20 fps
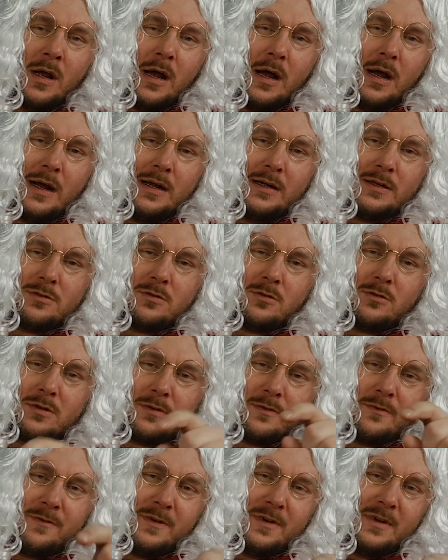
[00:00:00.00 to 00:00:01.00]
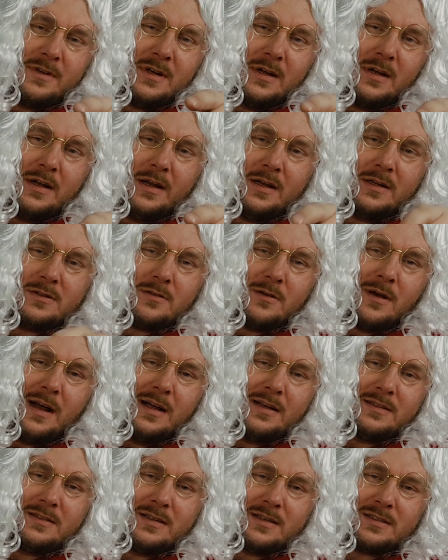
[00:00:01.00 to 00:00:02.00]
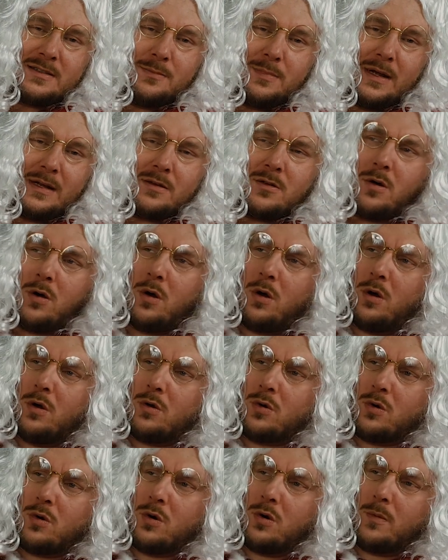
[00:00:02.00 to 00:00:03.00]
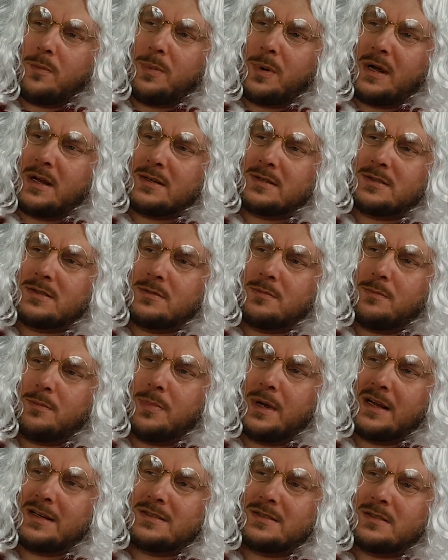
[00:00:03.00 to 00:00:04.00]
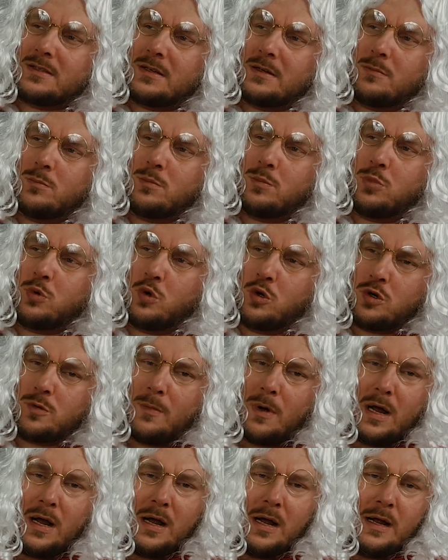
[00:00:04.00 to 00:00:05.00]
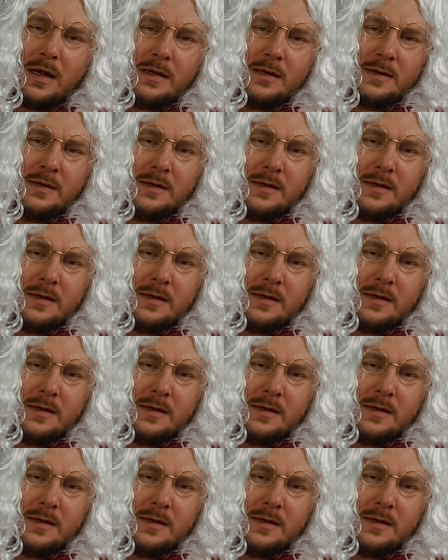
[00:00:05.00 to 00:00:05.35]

Also unten findet ihr einen Link zu 1xbet, Europas bestem Buchmacher.